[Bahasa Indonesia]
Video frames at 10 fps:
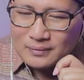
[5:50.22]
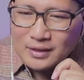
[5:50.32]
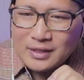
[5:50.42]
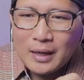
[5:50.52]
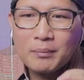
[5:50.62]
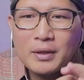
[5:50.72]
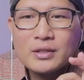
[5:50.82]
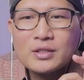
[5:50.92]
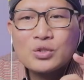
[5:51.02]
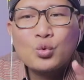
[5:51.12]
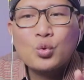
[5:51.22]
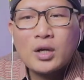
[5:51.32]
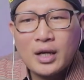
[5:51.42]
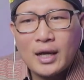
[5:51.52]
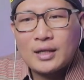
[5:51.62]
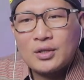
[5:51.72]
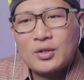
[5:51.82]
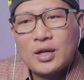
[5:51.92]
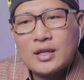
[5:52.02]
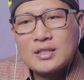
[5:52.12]
sampai suka
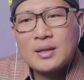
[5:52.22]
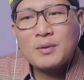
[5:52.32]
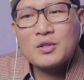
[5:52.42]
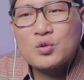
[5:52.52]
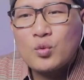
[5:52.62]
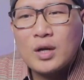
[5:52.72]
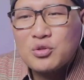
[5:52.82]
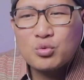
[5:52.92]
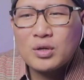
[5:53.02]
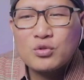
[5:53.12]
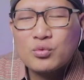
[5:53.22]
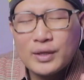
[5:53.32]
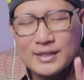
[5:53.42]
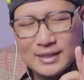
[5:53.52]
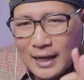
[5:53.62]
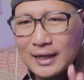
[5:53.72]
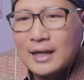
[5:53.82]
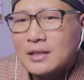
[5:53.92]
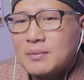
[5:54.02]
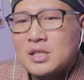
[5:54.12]
gitu kan. Sampai suka-suka-suka
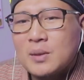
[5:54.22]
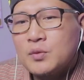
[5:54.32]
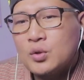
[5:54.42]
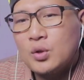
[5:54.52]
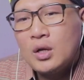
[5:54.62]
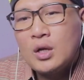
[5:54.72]
sangat macam tuh.